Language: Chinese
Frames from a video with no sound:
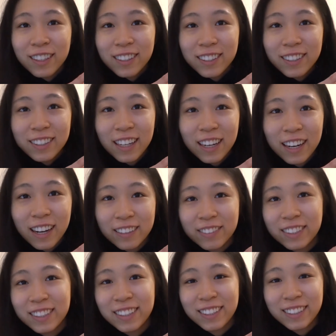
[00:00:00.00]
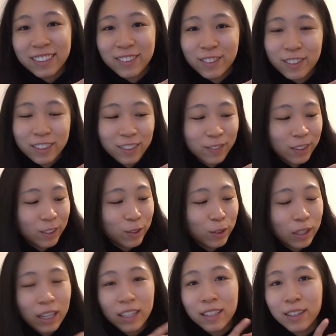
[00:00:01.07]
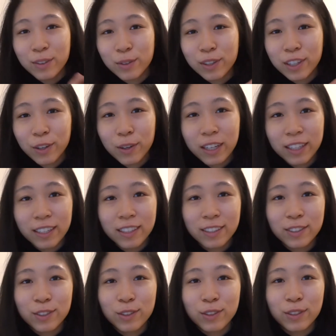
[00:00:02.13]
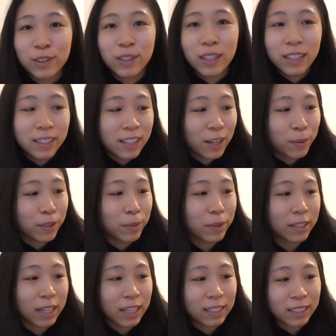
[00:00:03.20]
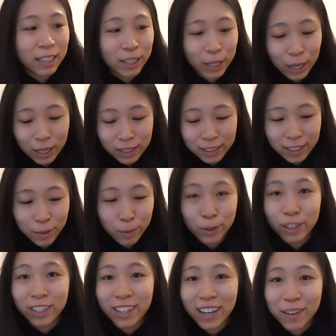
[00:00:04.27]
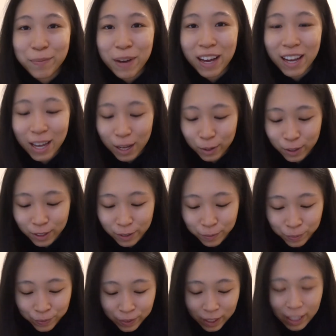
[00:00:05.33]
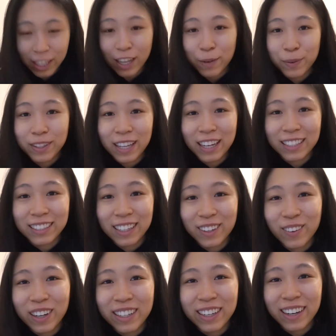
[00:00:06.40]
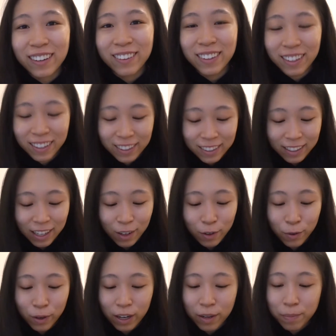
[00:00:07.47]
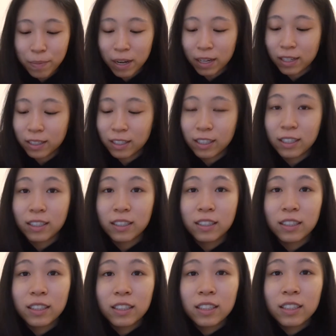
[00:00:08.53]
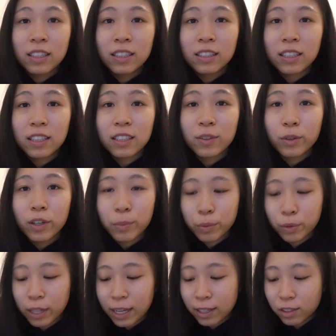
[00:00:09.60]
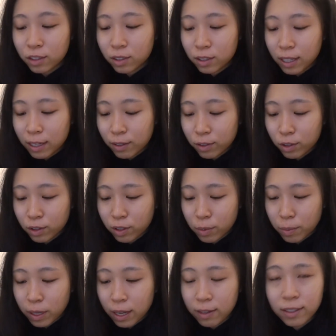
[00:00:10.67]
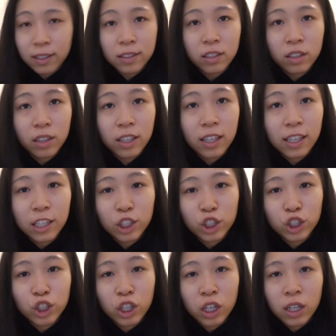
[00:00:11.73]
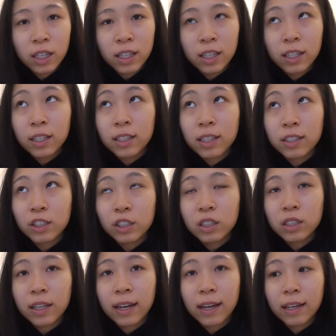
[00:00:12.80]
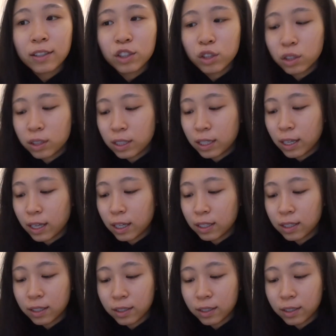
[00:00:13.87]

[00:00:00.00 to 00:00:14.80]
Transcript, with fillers: 这家咖啡厅，如果你们住在纽约的话，可以去他们那边打一下卡。他们人还蛮好的，给他们打一下广告。然后我还买了一个，这个我也不太知道是什么，好像是 Kish，但是它是甜的，